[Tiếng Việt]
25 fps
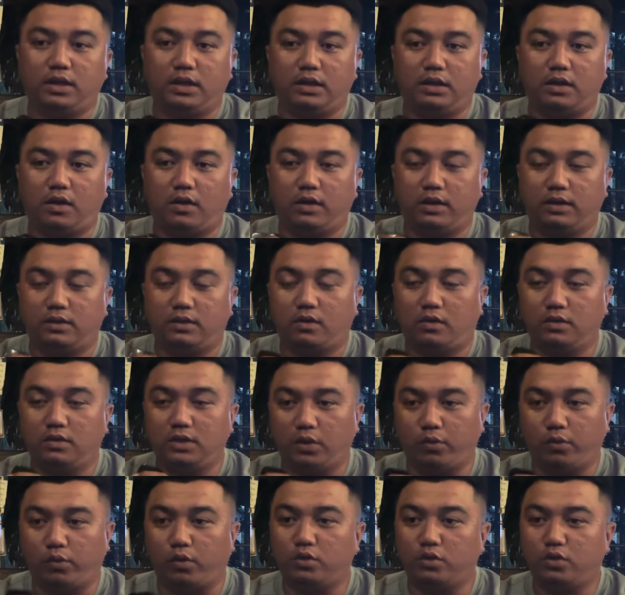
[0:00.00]
vậy thôi có
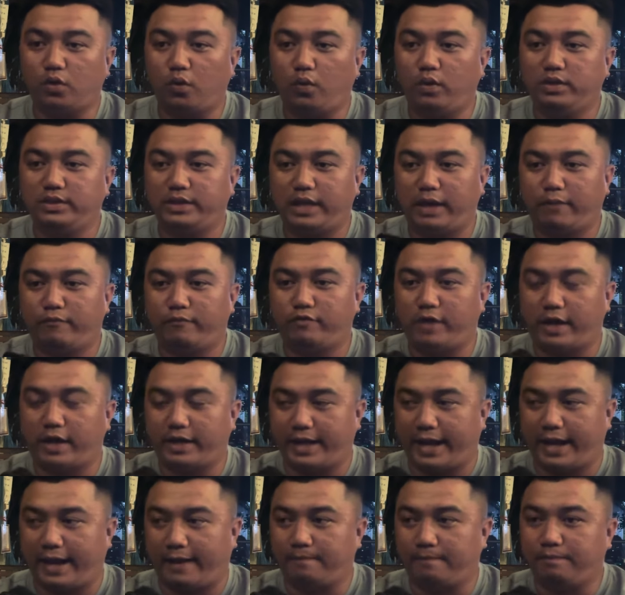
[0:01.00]
nhiều cô chú anh chị em phàn
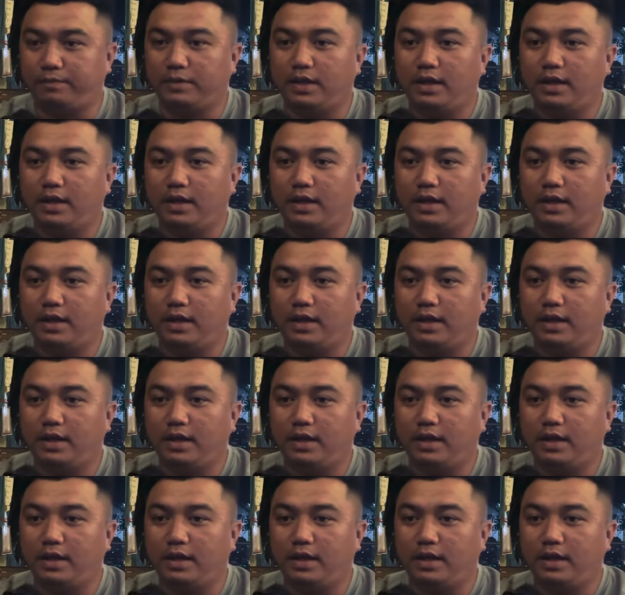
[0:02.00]
nàn